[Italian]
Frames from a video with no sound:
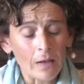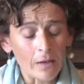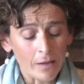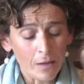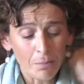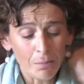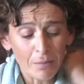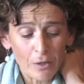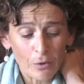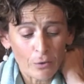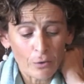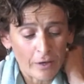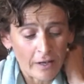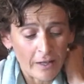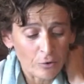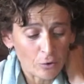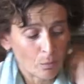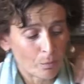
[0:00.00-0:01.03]

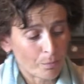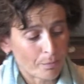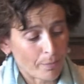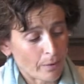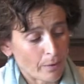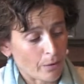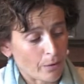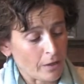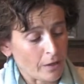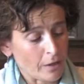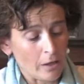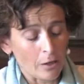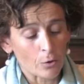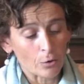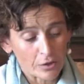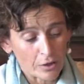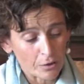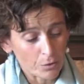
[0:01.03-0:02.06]
ripercorrendo un po' i
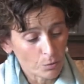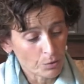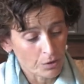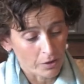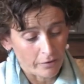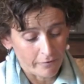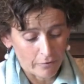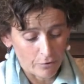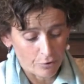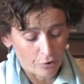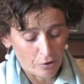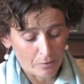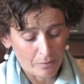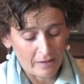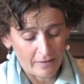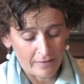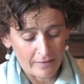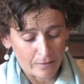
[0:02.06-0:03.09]
contenuti
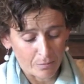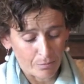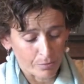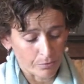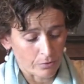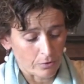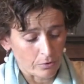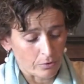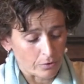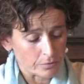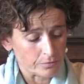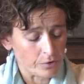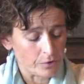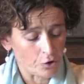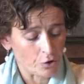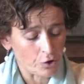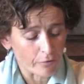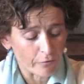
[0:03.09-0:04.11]
velocemente, appunto
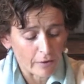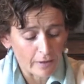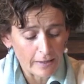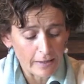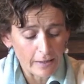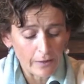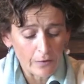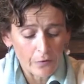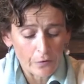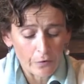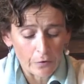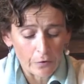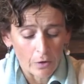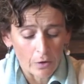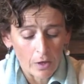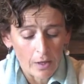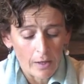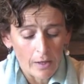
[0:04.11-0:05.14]
dicevo
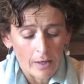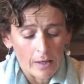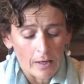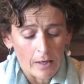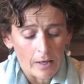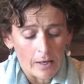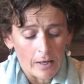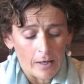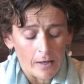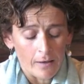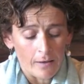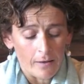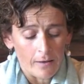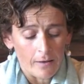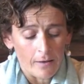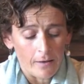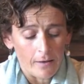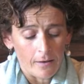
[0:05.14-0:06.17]
all'inizio,
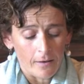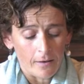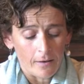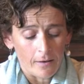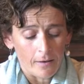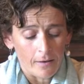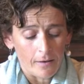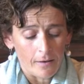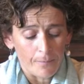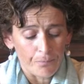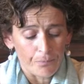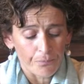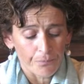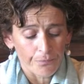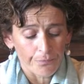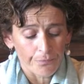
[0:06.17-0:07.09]
eh,